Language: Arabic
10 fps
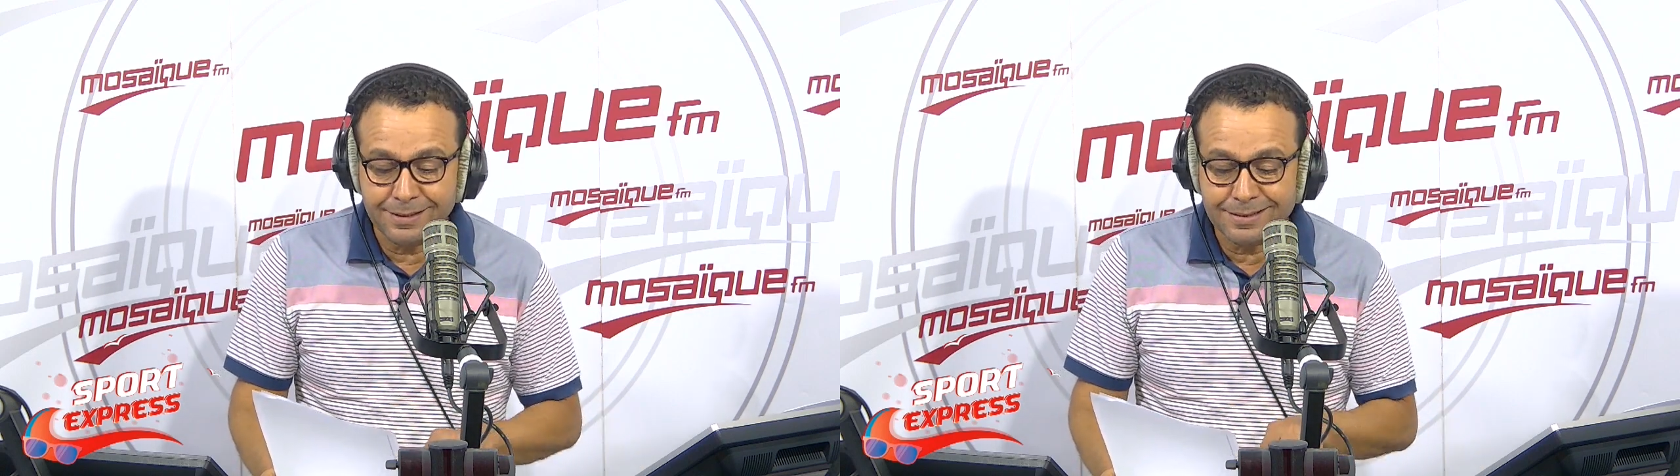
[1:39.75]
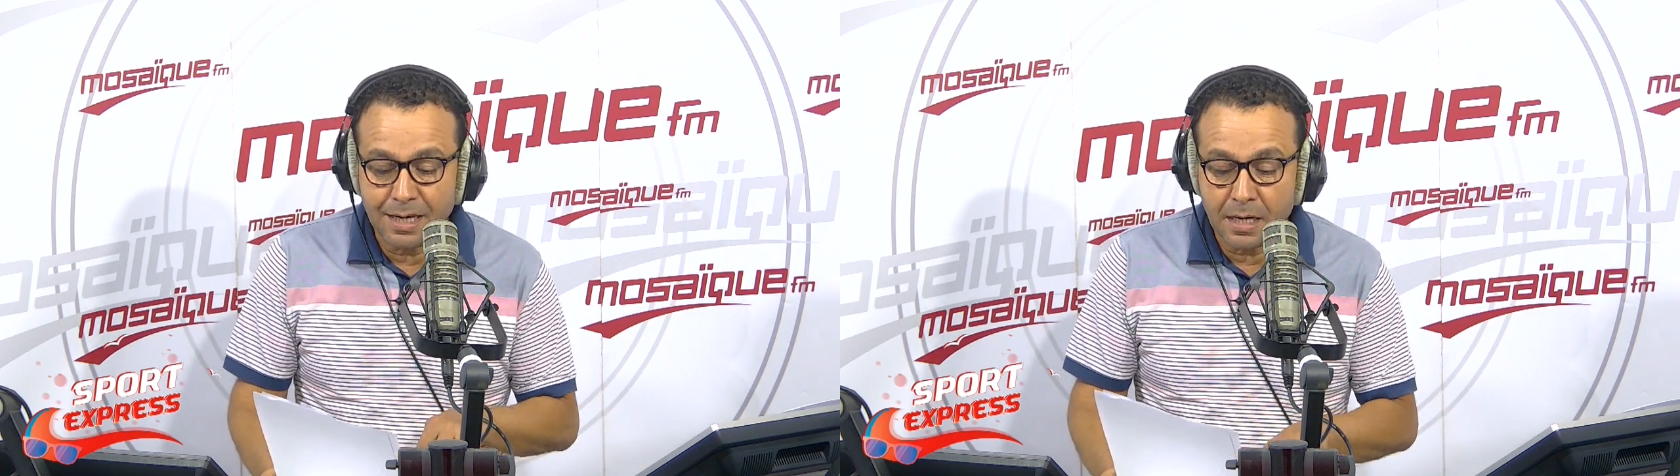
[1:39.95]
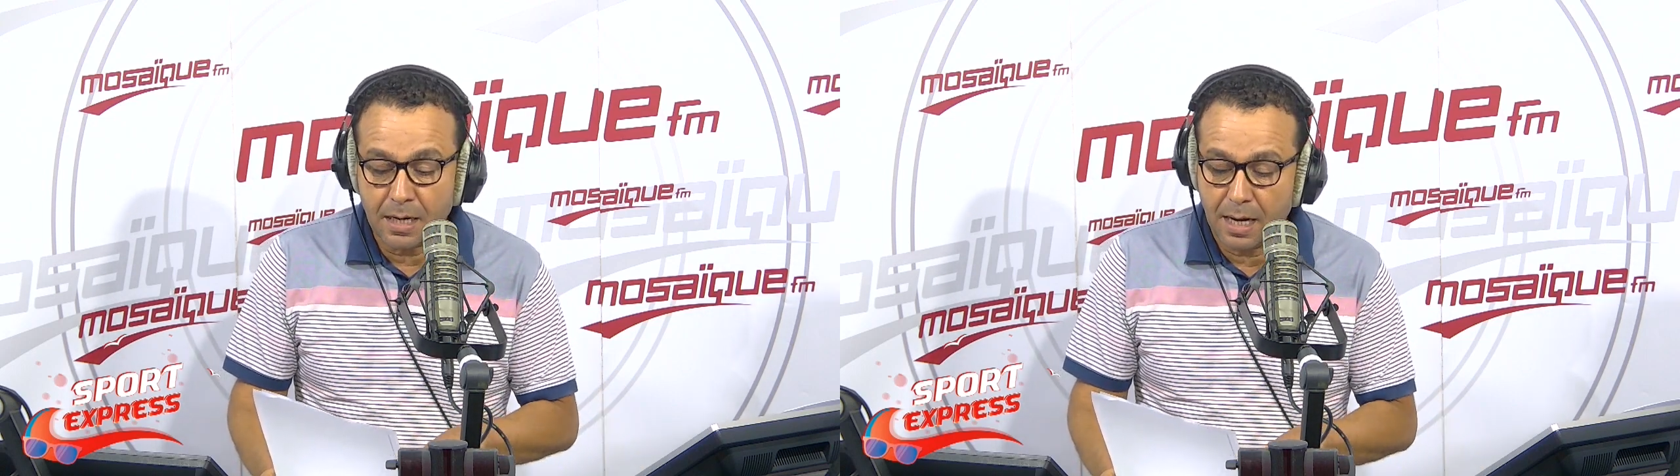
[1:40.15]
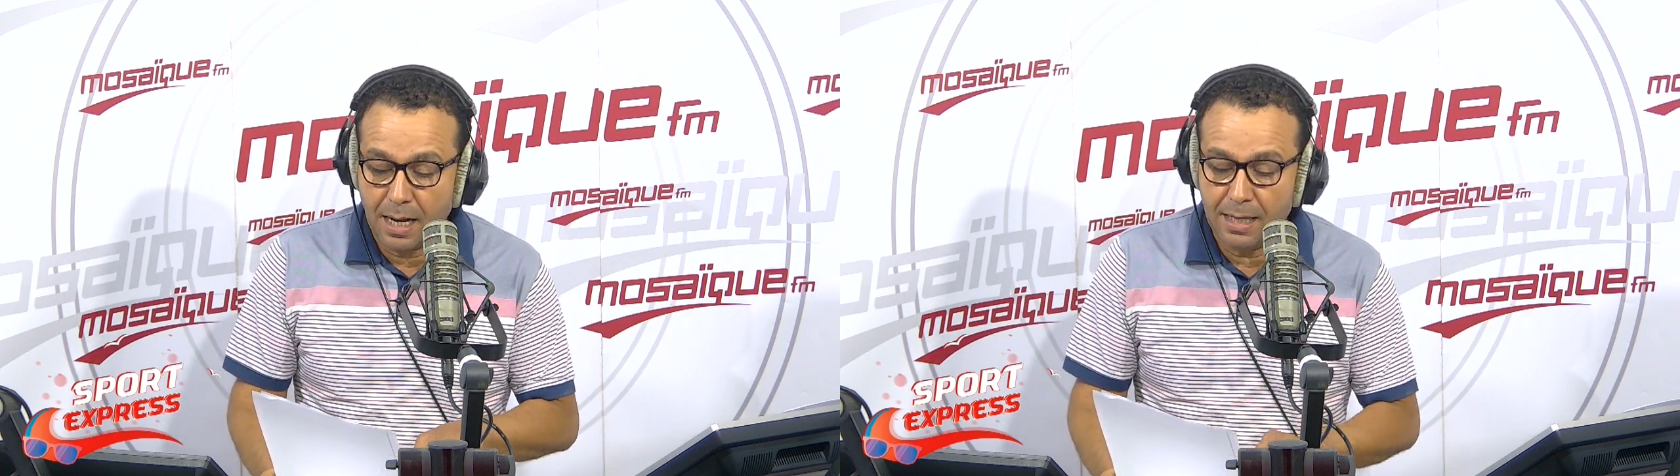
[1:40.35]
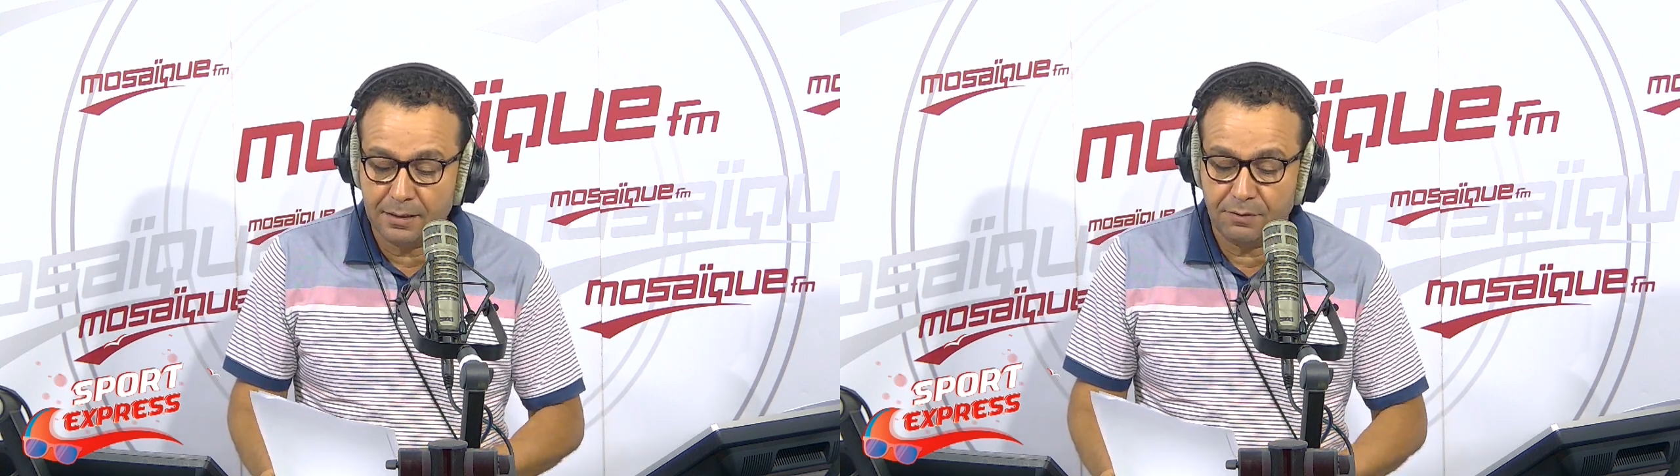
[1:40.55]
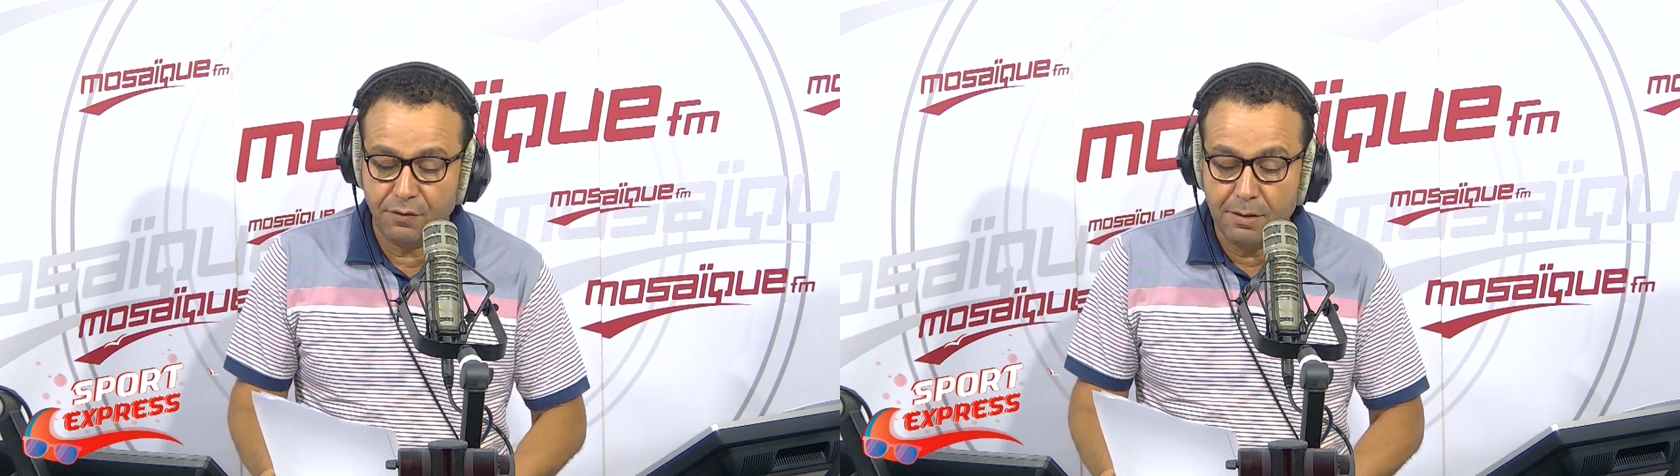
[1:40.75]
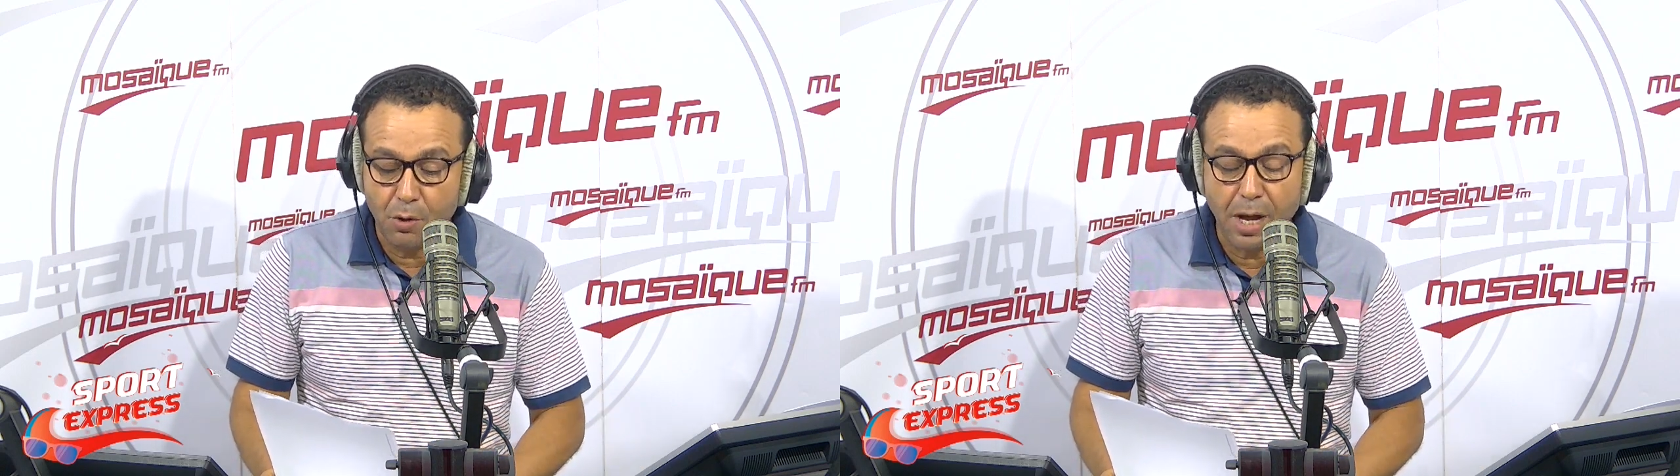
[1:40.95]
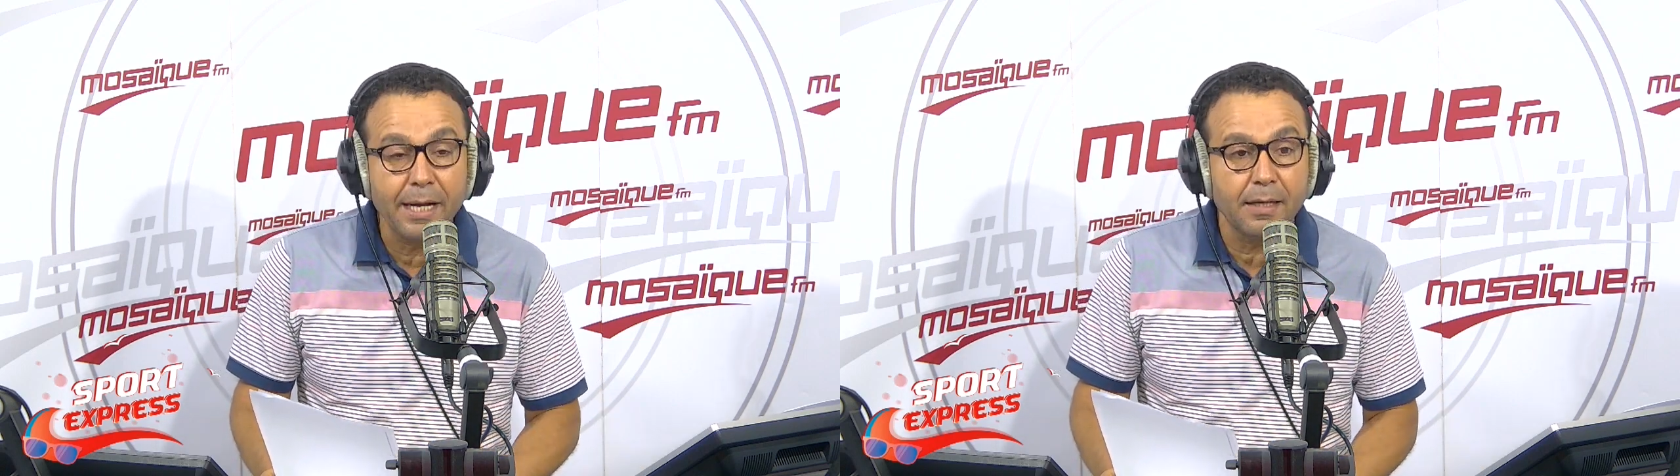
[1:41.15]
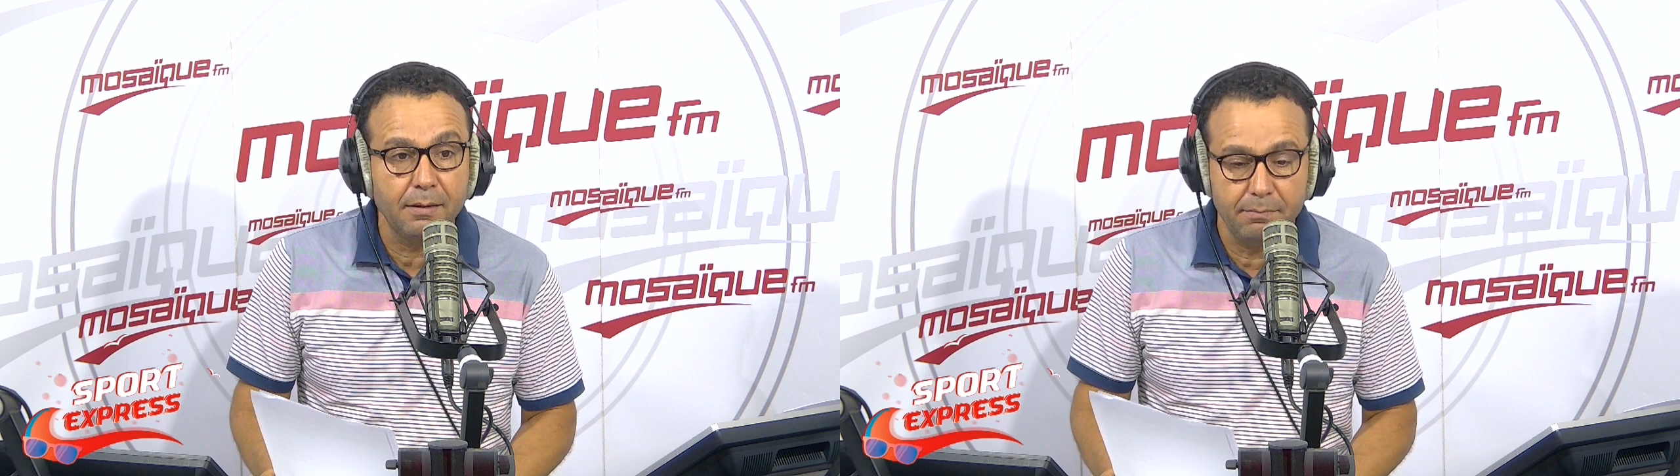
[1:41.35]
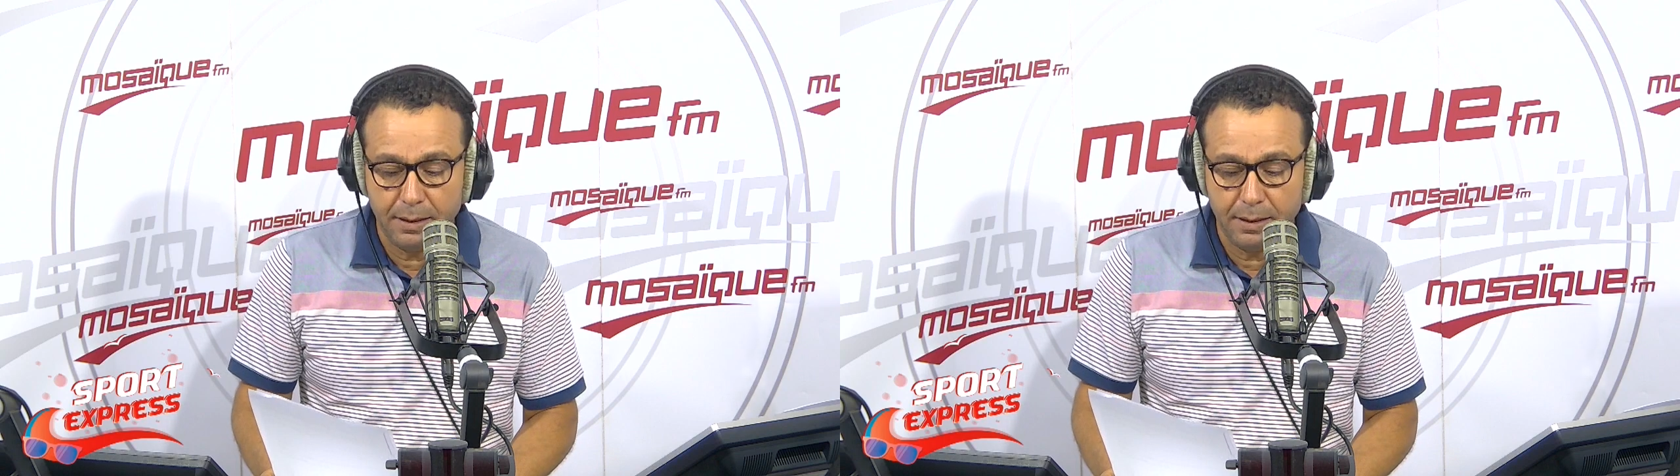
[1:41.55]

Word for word: جرحت في المحكم